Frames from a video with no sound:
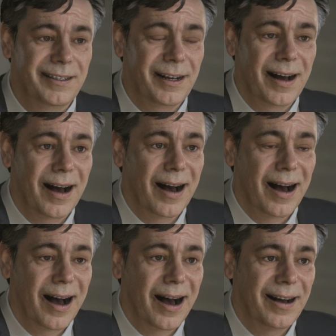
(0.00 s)
не
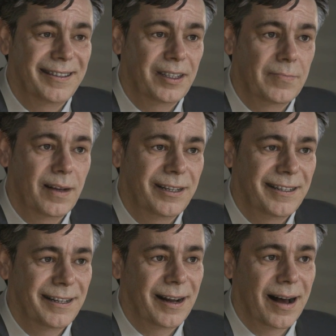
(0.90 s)
закрылось. Это
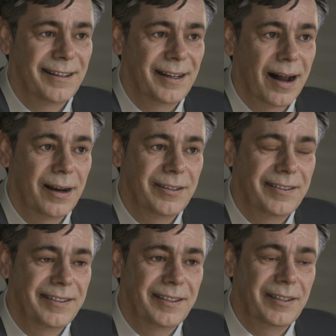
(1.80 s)
вершина, Алекс.
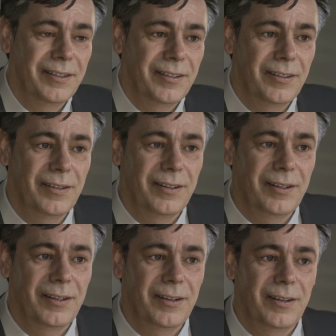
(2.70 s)
Большие
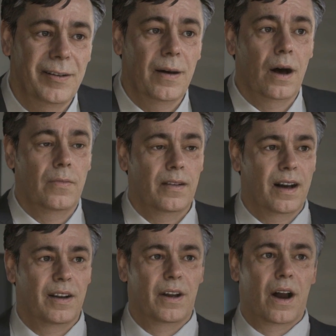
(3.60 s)
звезды, большие
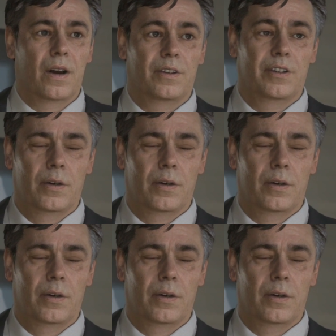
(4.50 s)
игры,